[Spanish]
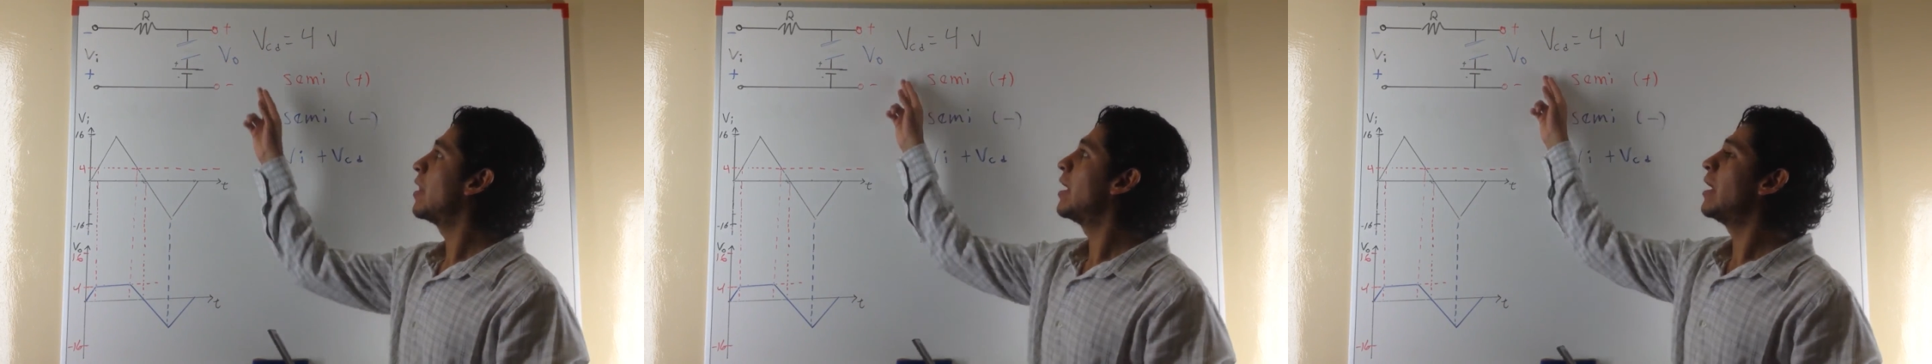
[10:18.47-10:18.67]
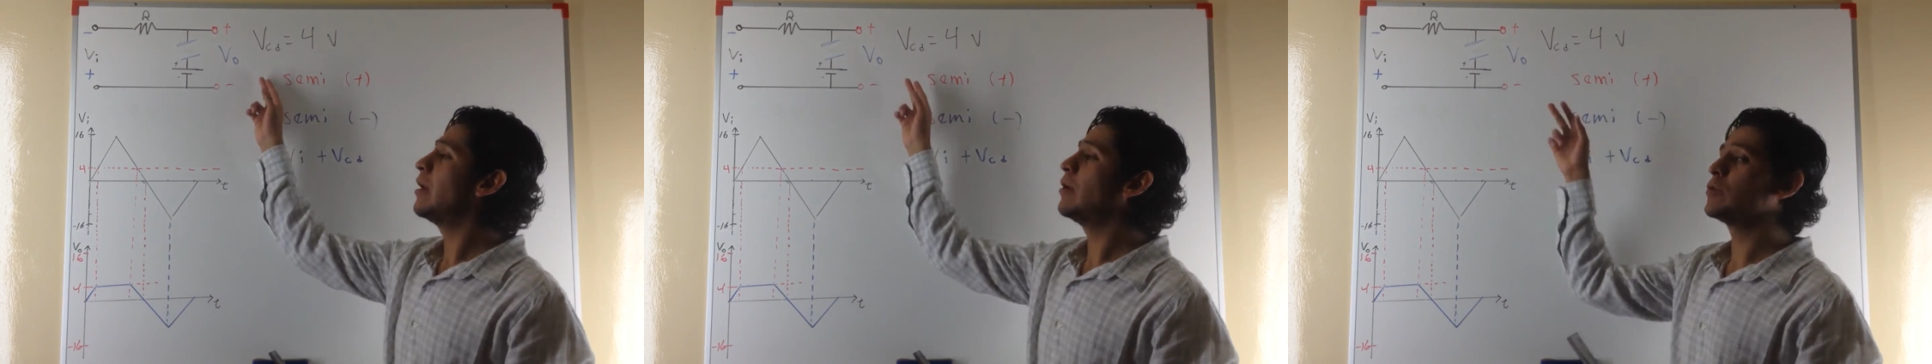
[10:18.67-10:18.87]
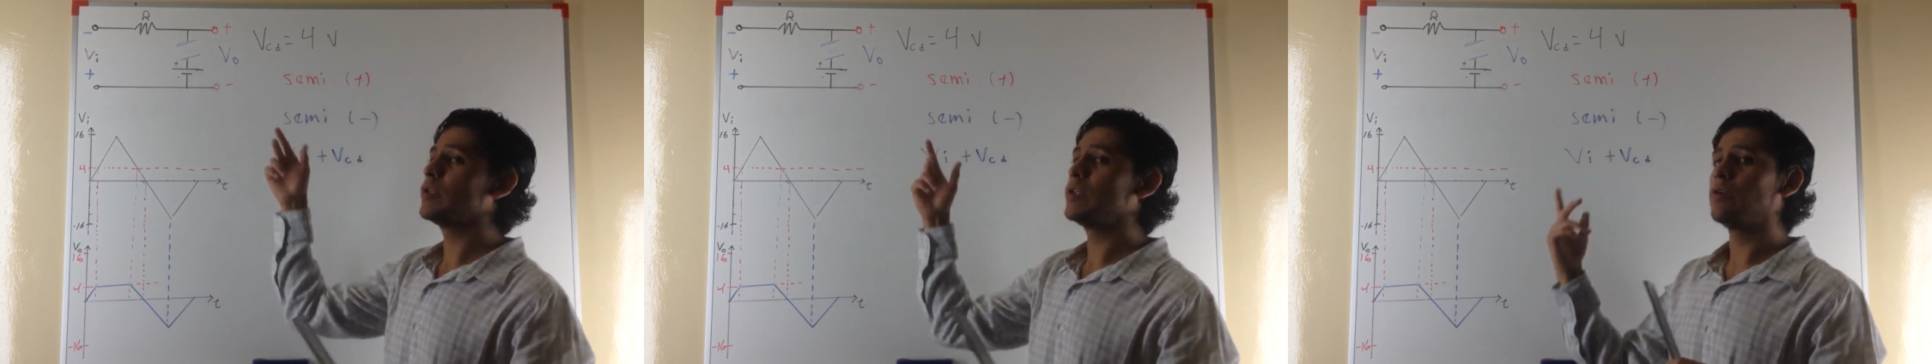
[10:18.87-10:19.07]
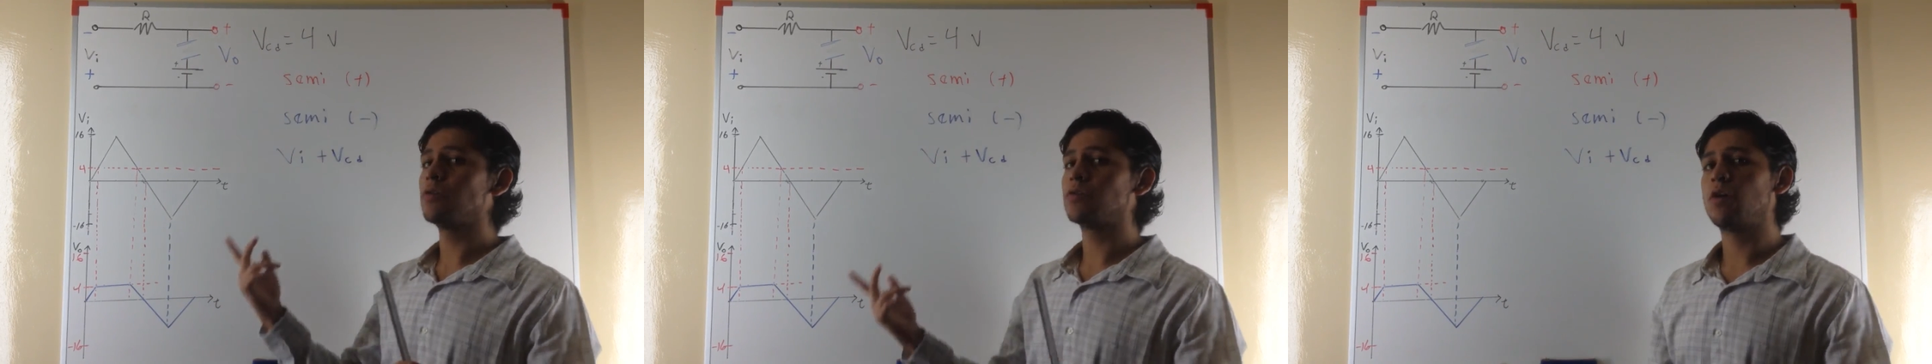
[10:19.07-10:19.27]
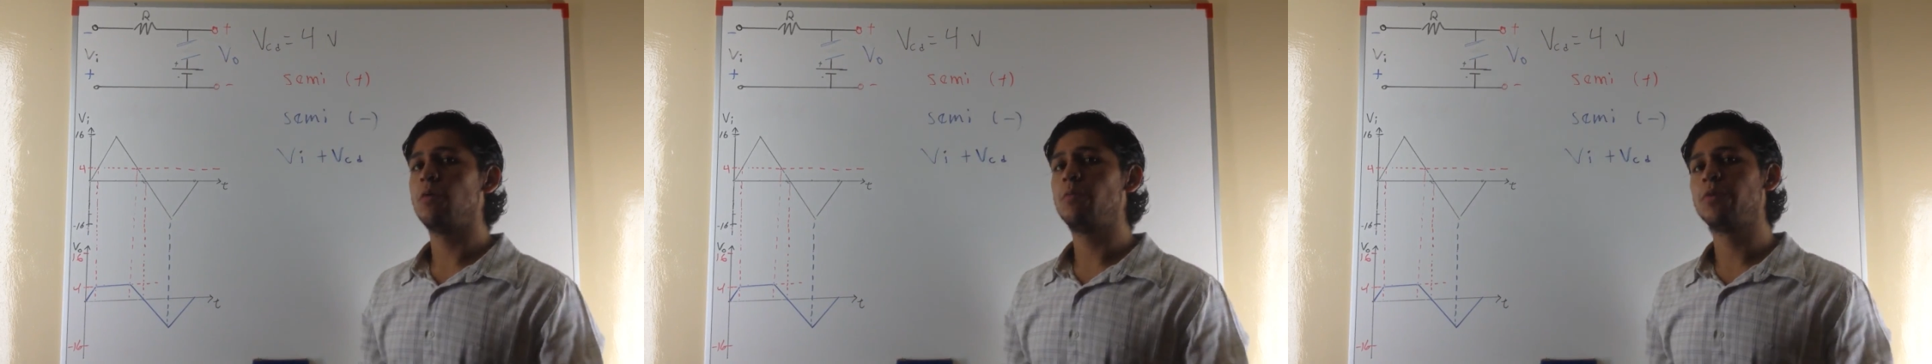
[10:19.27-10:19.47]
el
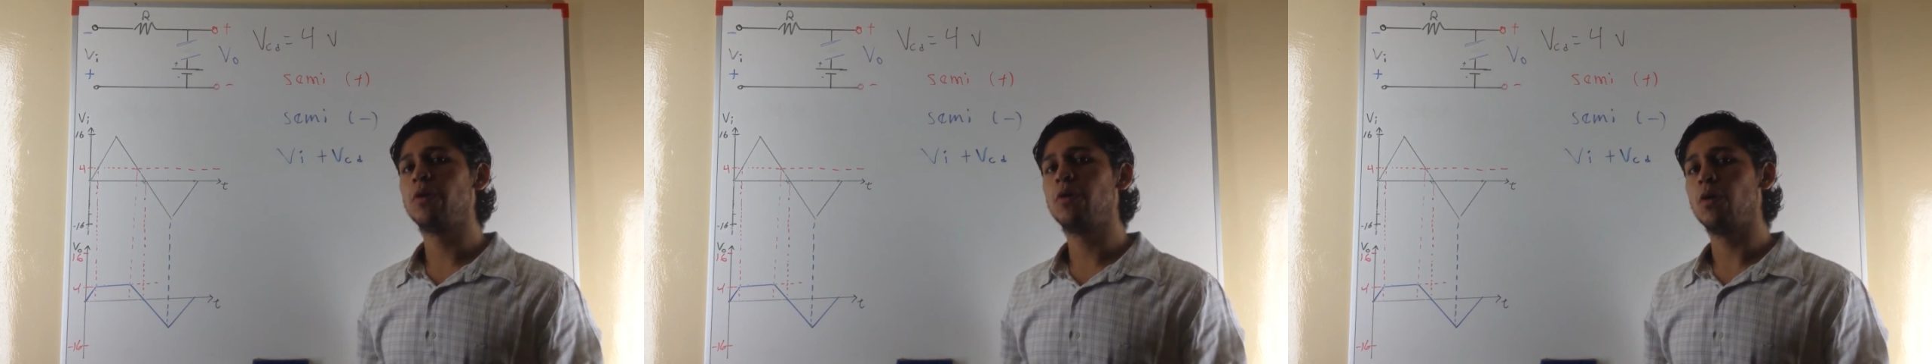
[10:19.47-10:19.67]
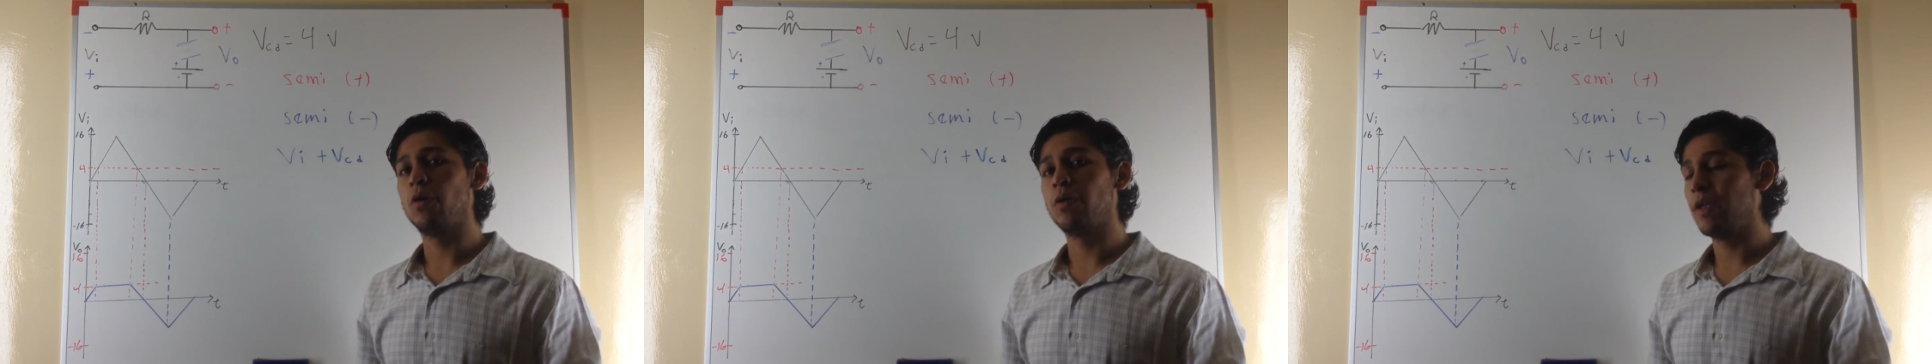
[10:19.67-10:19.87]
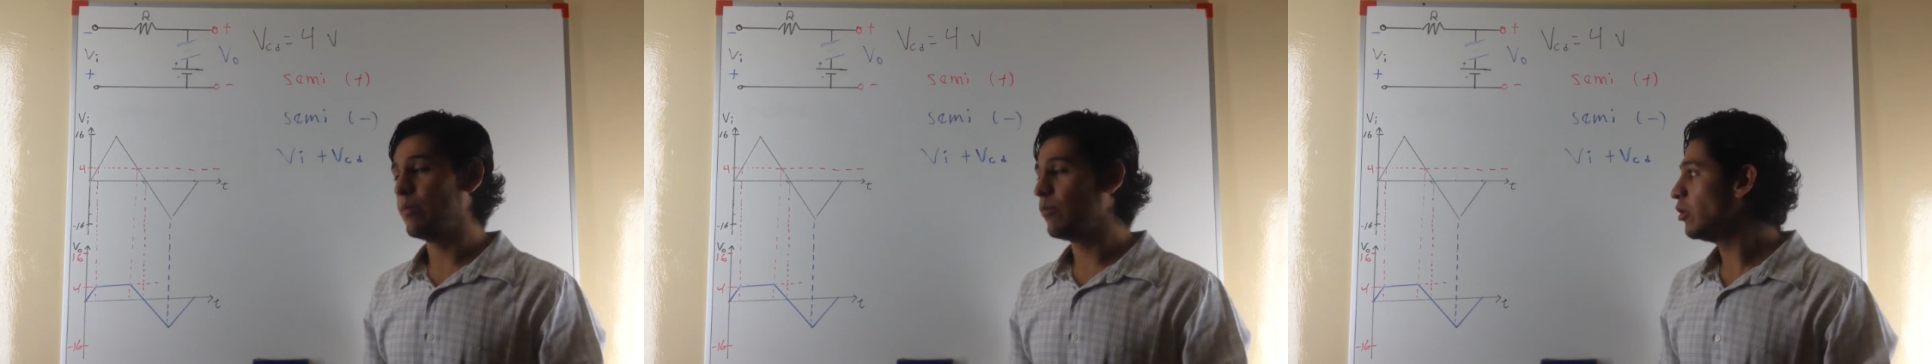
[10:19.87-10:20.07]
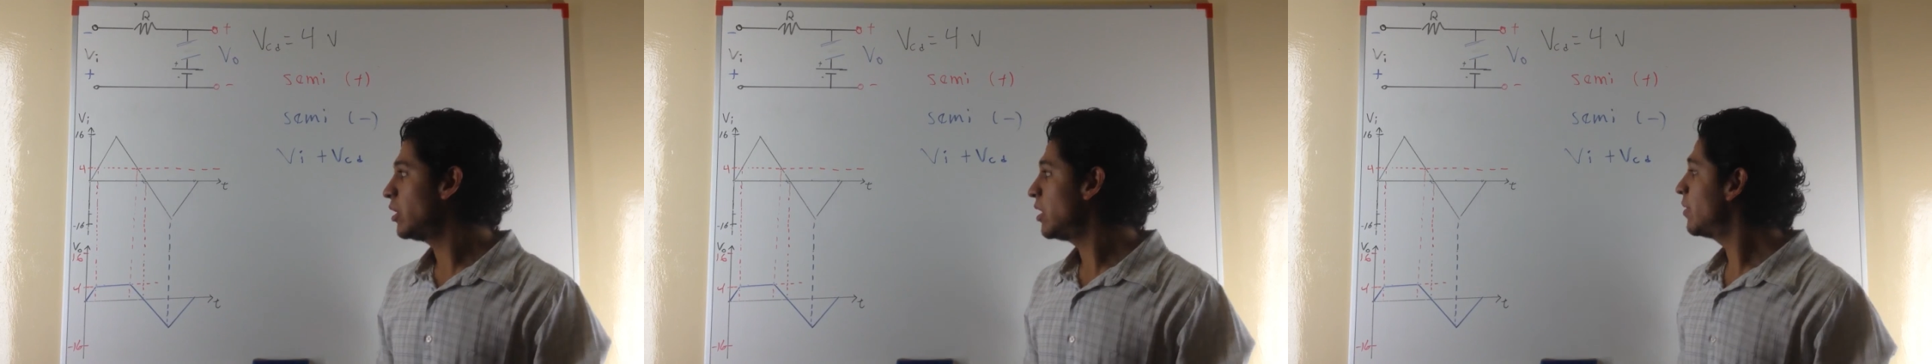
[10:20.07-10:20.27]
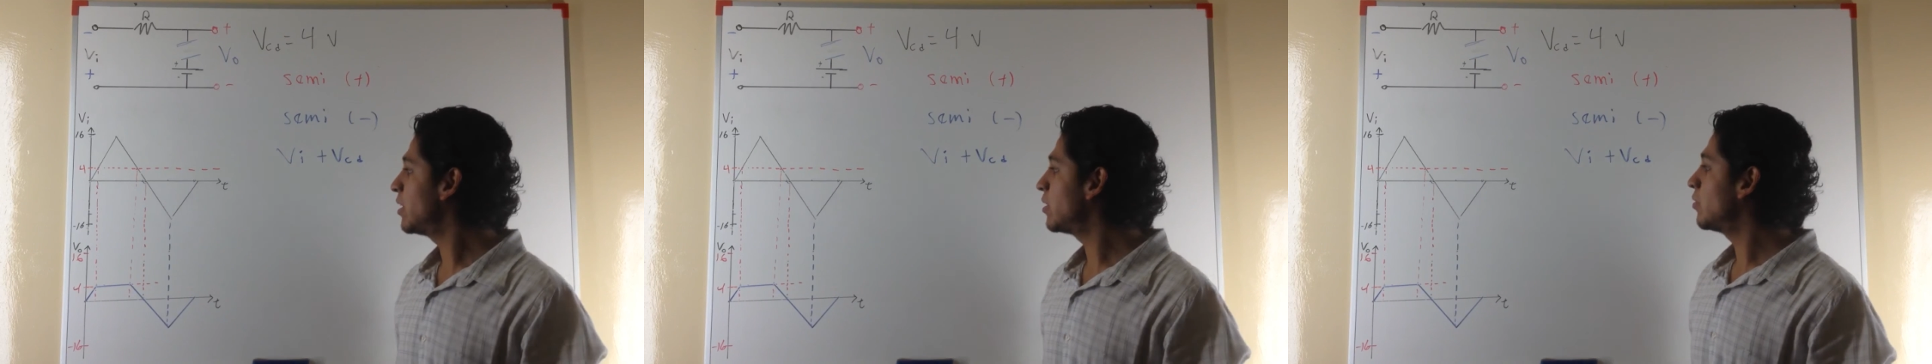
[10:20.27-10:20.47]
osciloscopio o del
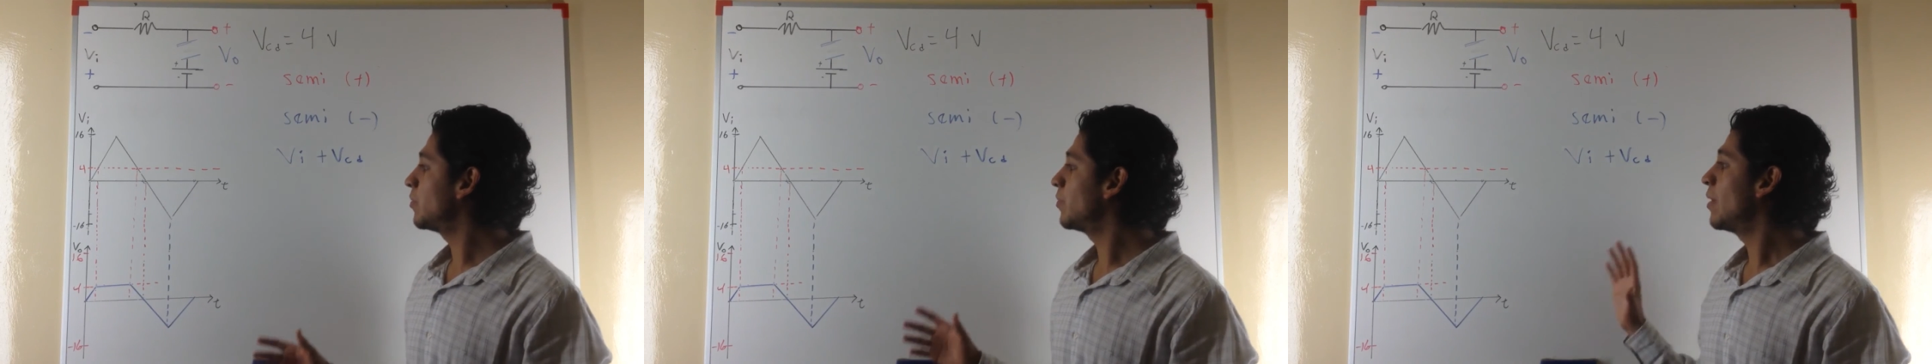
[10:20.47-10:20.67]
multímetro.